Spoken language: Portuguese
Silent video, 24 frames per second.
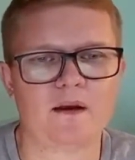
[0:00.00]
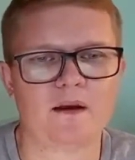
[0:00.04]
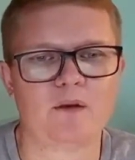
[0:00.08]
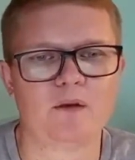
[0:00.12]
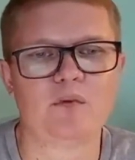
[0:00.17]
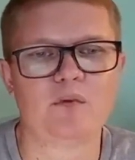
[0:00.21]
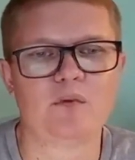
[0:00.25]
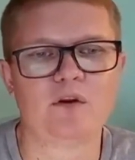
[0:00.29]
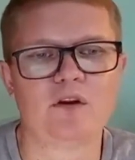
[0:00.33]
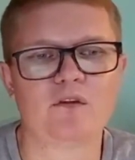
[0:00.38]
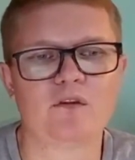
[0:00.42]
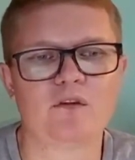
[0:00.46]

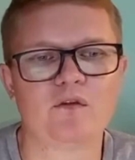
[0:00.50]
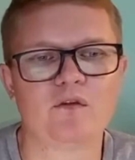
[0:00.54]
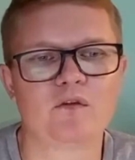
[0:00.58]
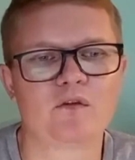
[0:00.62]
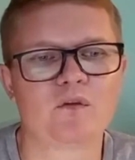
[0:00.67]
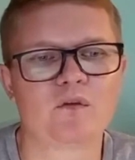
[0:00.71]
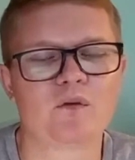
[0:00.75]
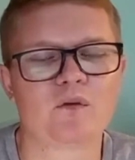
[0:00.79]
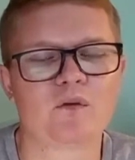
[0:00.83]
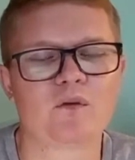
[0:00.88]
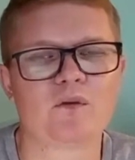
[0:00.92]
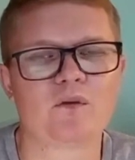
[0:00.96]
Por
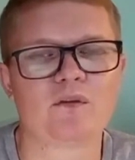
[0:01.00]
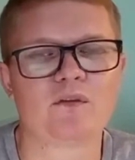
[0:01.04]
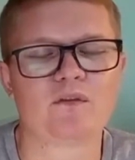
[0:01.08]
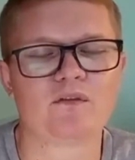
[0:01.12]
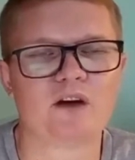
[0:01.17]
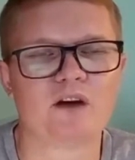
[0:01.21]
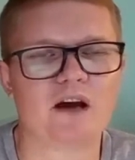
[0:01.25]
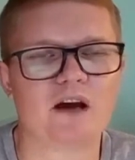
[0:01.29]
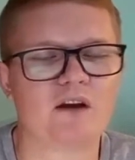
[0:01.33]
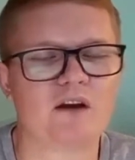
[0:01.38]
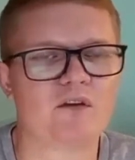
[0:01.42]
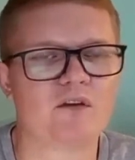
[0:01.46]
isso,
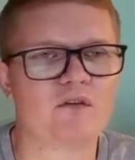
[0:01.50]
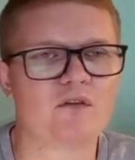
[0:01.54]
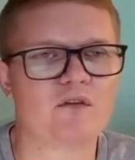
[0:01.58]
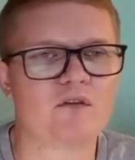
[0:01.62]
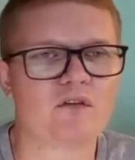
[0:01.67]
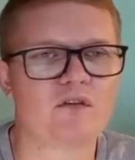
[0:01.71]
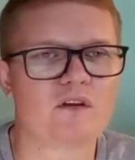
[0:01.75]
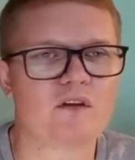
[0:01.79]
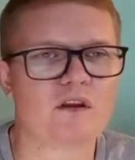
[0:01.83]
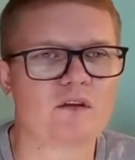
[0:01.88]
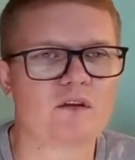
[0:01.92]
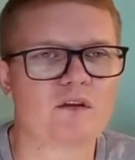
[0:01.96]

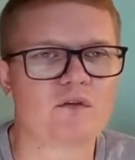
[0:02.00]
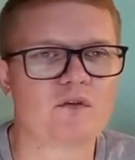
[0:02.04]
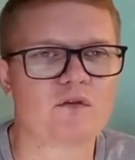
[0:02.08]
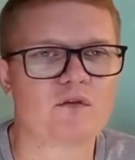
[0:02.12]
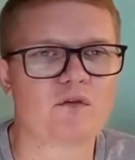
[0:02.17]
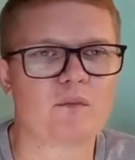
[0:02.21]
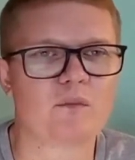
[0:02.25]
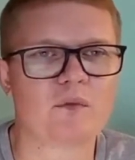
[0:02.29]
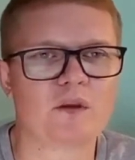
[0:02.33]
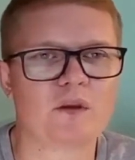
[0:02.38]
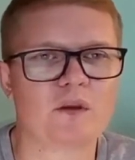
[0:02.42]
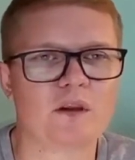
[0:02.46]
vários
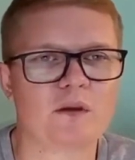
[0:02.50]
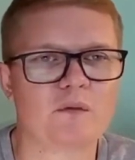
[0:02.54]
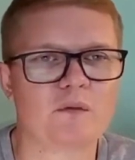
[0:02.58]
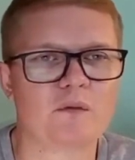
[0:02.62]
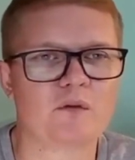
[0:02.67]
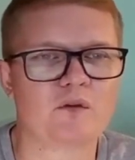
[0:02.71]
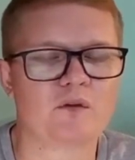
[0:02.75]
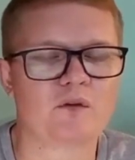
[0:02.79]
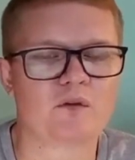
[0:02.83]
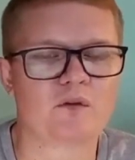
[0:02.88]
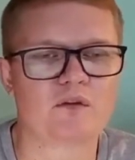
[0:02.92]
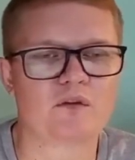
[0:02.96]
textos
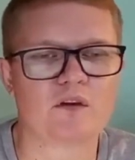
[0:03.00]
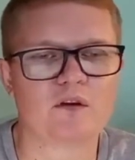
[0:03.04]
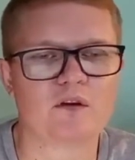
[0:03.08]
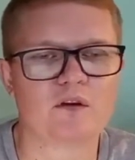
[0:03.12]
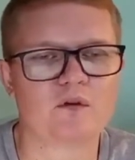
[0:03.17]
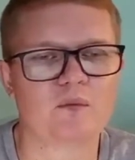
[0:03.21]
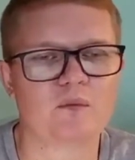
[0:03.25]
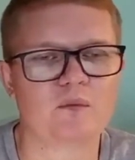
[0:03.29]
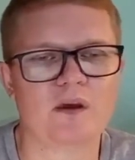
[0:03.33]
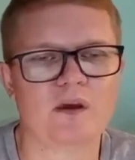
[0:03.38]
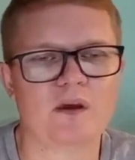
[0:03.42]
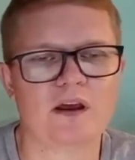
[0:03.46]
bíblicos
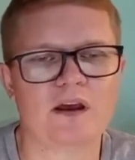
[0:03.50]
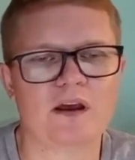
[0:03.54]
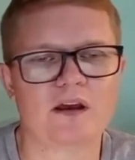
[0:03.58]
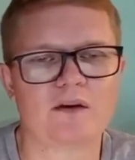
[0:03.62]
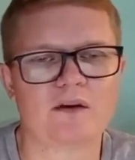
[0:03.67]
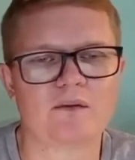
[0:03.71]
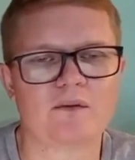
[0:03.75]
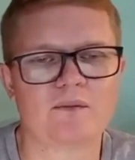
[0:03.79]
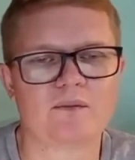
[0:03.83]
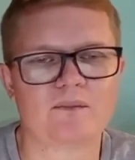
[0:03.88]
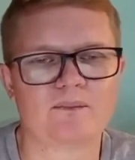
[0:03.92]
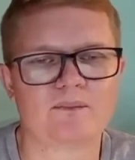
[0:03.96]

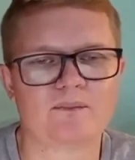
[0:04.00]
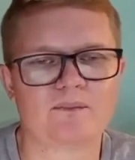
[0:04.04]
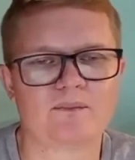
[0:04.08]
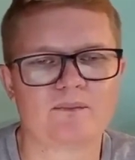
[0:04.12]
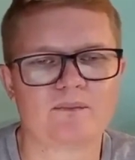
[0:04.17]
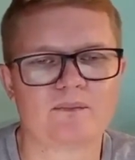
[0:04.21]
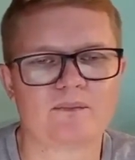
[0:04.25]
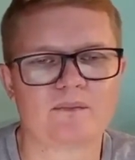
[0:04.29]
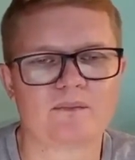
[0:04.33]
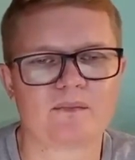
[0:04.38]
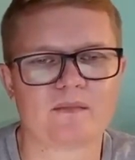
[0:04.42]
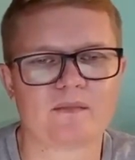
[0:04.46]
enumeram
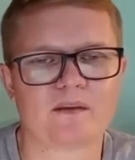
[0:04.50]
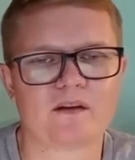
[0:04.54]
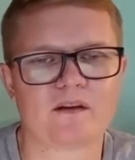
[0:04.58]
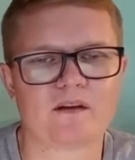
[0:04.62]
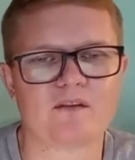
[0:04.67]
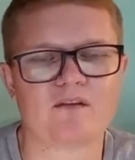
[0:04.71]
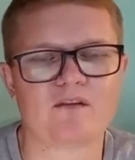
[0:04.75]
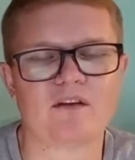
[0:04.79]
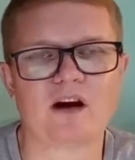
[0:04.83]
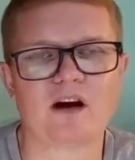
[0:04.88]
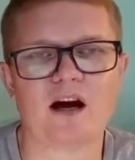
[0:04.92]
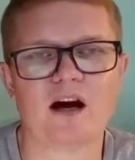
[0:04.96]

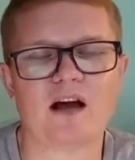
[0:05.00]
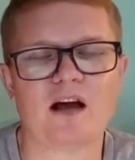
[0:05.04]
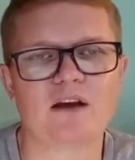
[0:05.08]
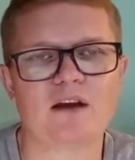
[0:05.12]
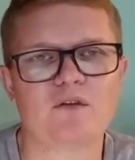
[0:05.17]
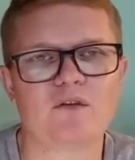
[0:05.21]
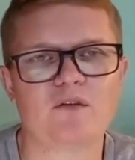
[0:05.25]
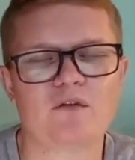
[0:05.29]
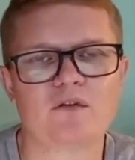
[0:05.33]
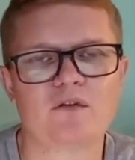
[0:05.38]
vários